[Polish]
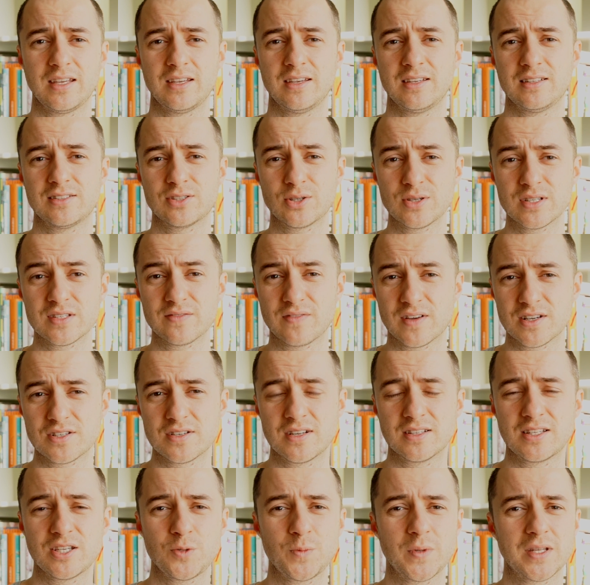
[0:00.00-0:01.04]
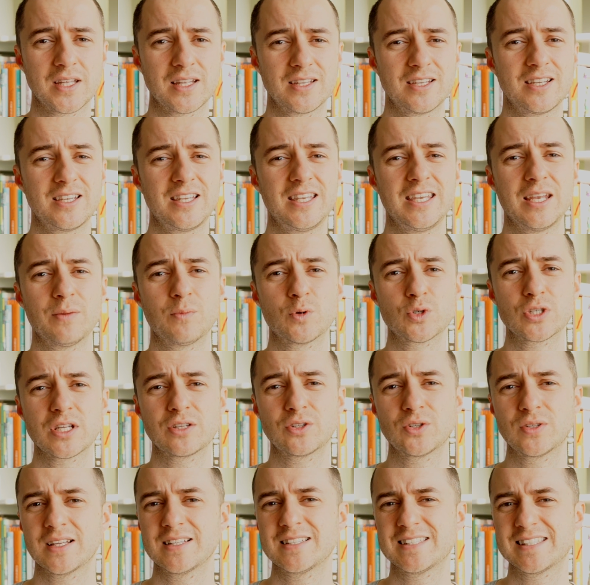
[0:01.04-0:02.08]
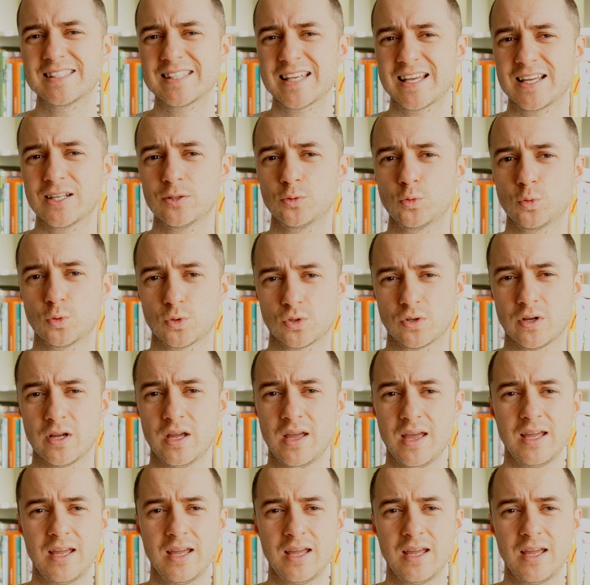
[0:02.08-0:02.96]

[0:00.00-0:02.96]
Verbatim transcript: I co jest ważne, tej śmietany nie można dodać za dużo.